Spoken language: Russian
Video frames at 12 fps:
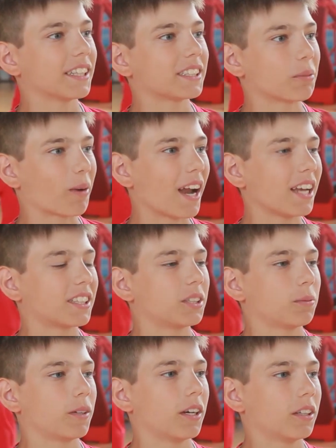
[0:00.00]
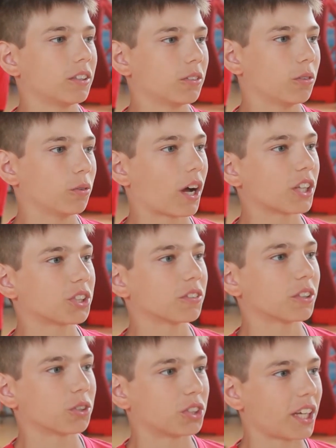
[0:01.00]
Нас собрали, типа, у
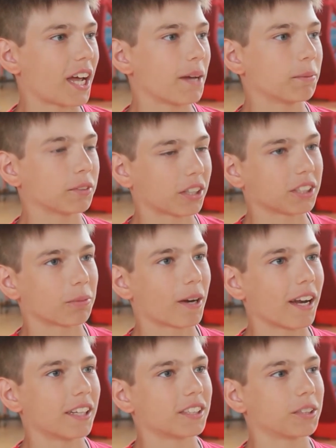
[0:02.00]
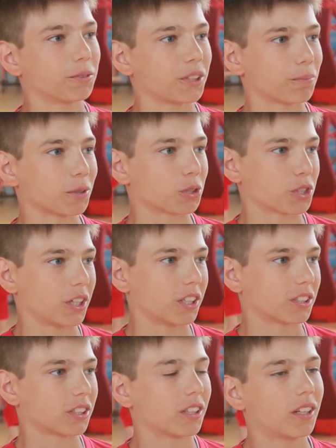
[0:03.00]
каждого друзья, и мы так собрались, и все
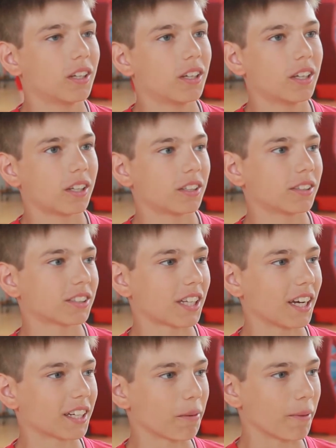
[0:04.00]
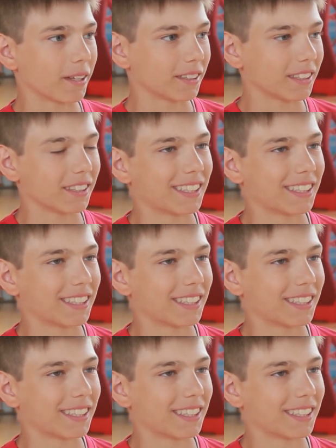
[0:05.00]
подружились, стали командой.